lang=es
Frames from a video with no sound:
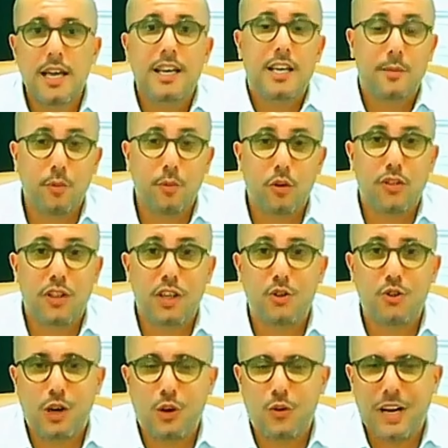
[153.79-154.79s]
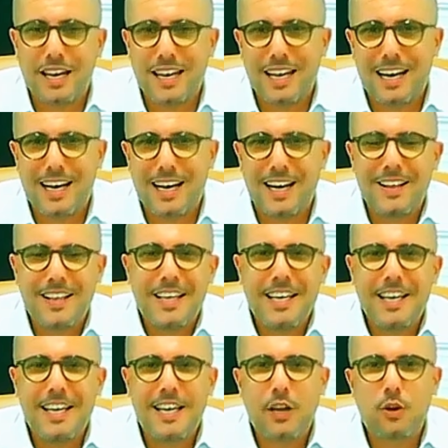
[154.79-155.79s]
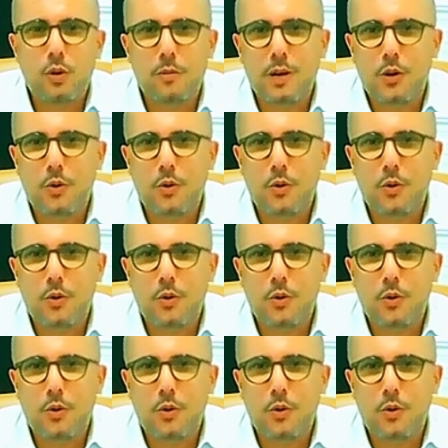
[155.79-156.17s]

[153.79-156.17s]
que por cierto, ahora en la, en la nueva